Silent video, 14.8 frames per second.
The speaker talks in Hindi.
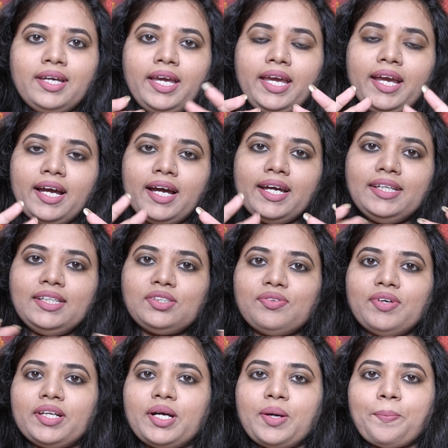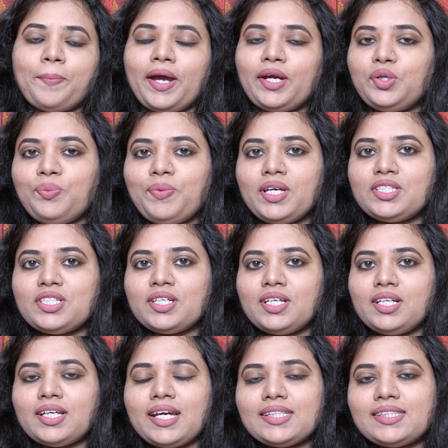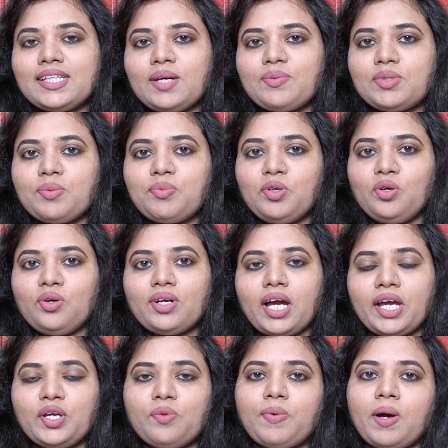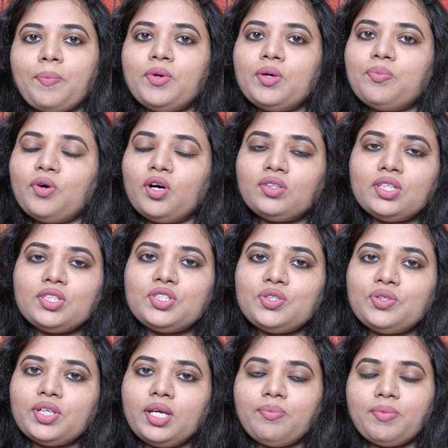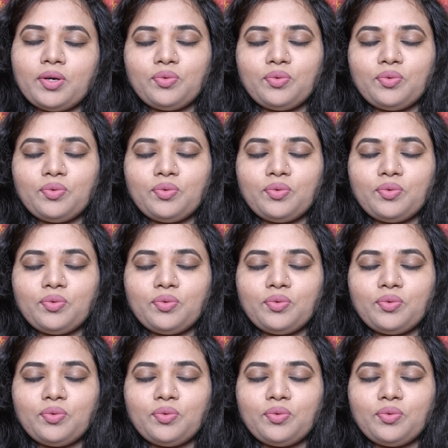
हे गाइस वेलकम बैक टू माय चैनल कैसे आप सभी लोग आई होप आप लोग बहुत अच्छे होंगे मैं